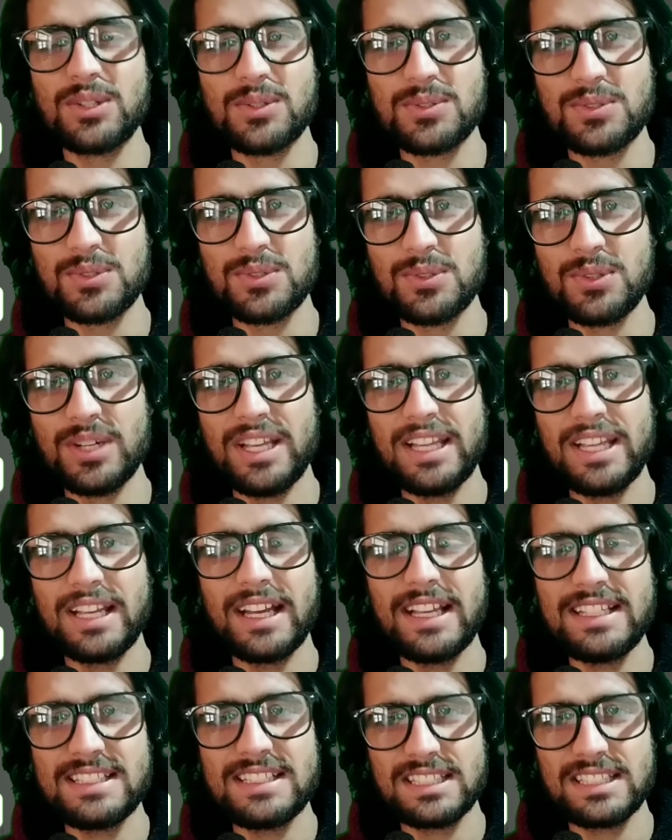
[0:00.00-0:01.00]
हो सो है
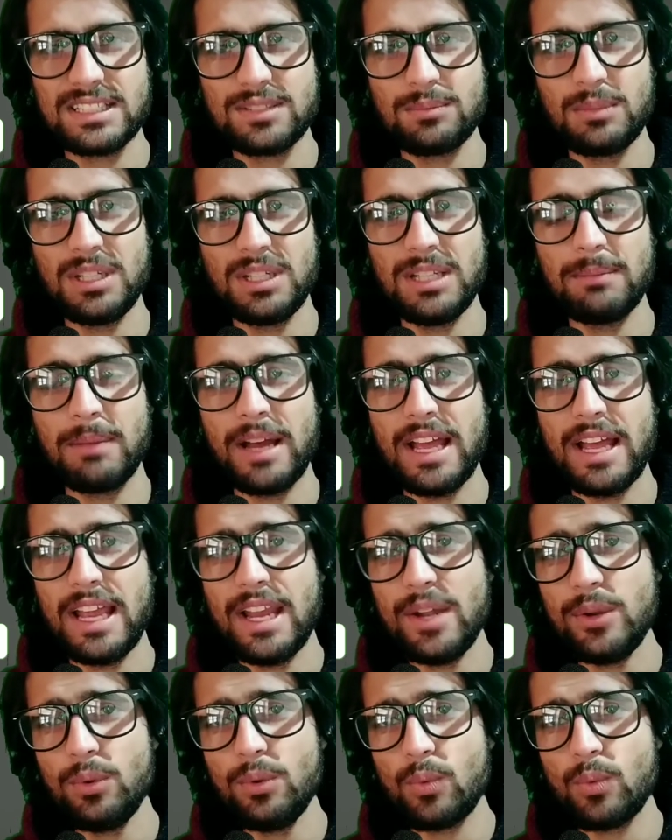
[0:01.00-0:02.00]
गाइज दिस मिनीब
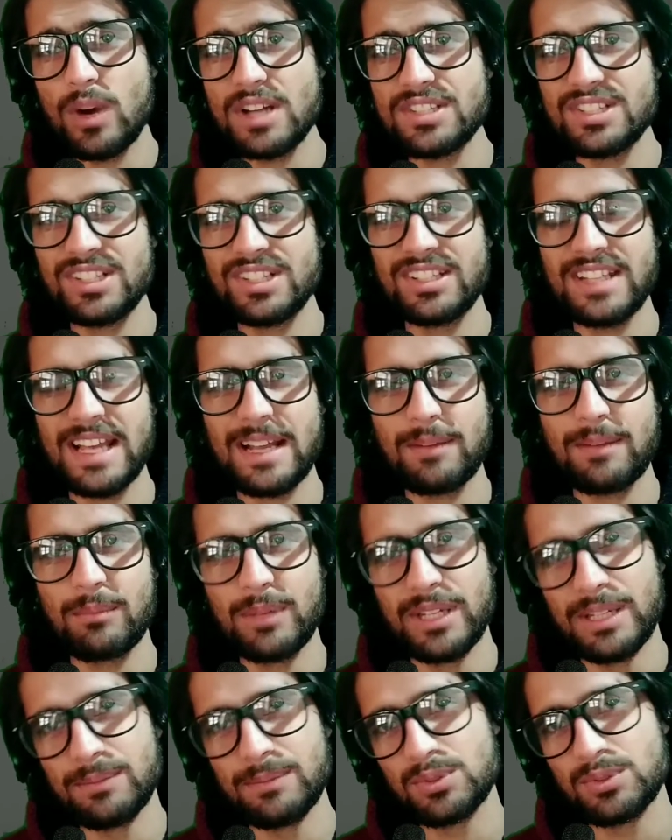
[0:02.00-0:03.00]
एंड वॉचिंग टैक
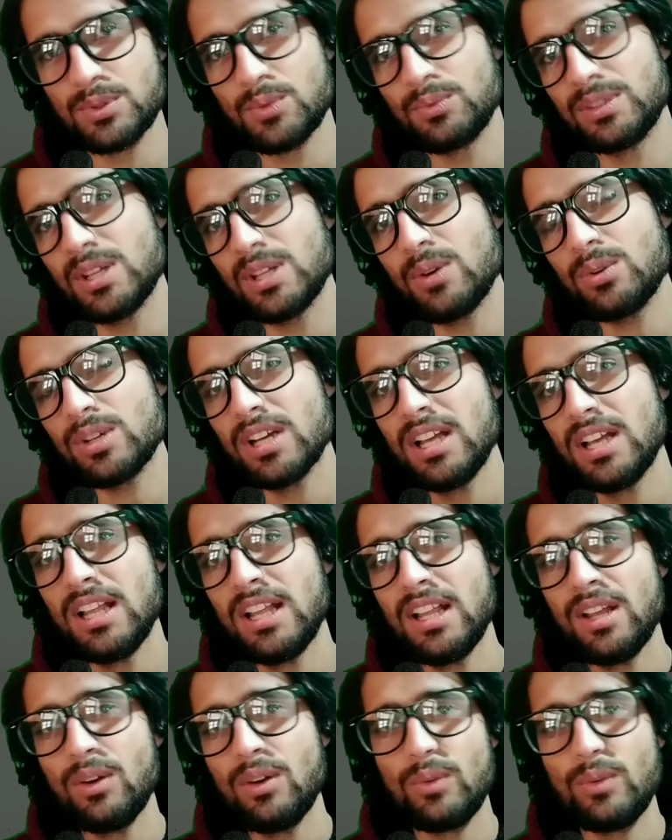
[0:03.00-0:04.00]
मिनीब सो विदाउट
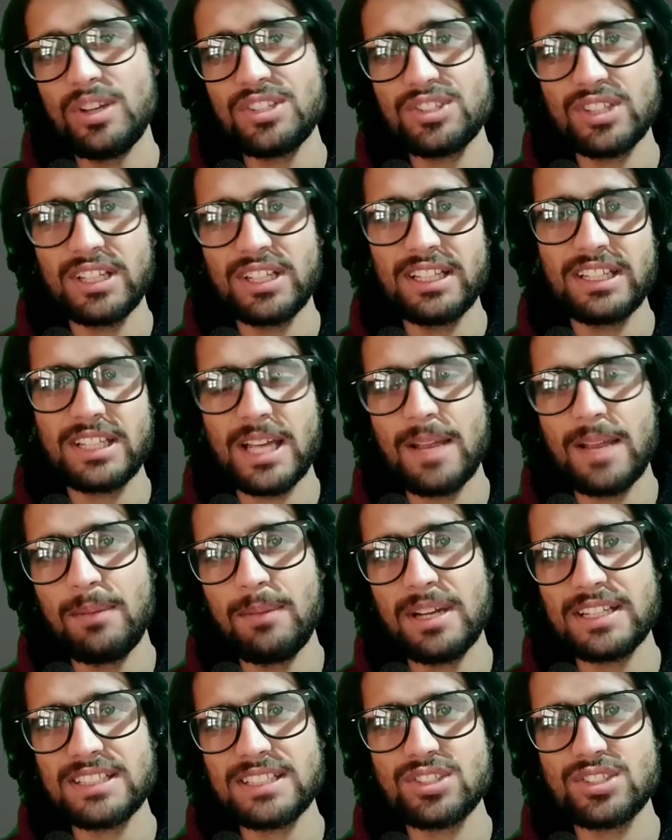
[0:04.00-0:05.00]
वेस्टिंग एनी
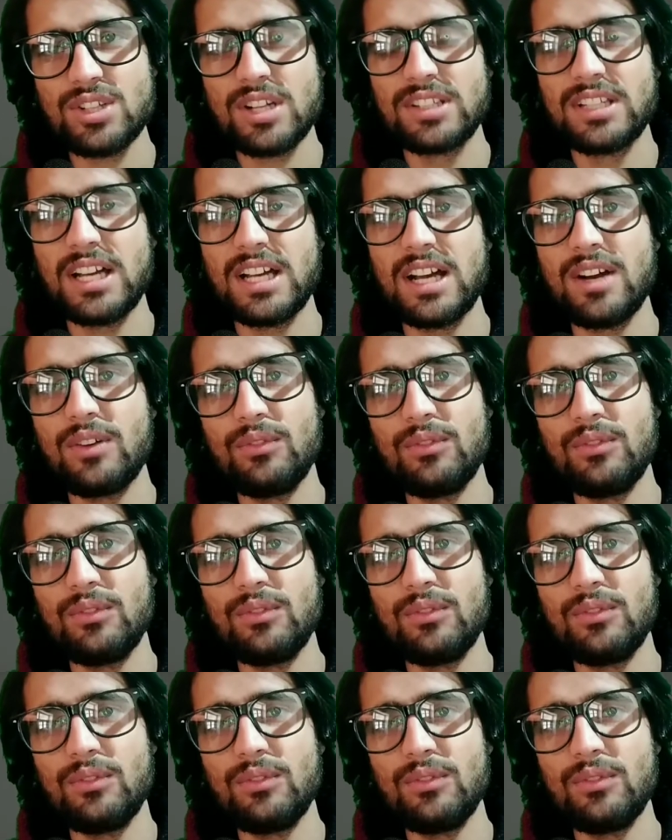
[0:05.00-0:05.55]
टाइम लेट us start the